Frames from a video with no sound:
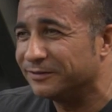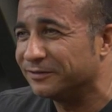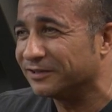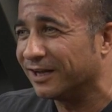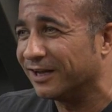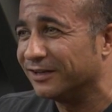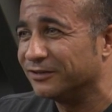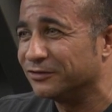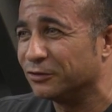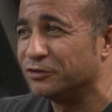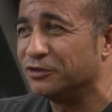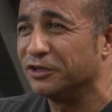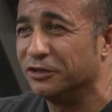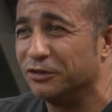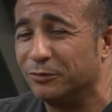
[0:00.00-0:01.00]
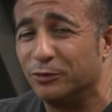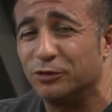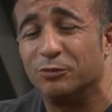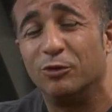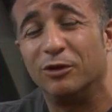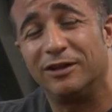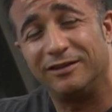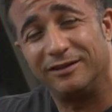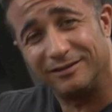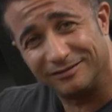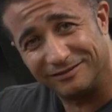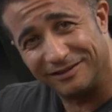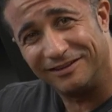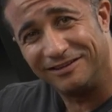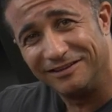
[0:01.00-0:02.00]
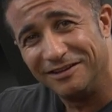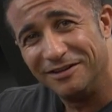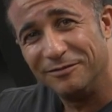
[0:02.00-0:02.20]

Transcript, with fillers: O sea, soy chiquitito pero soy muy grande, ¿eh?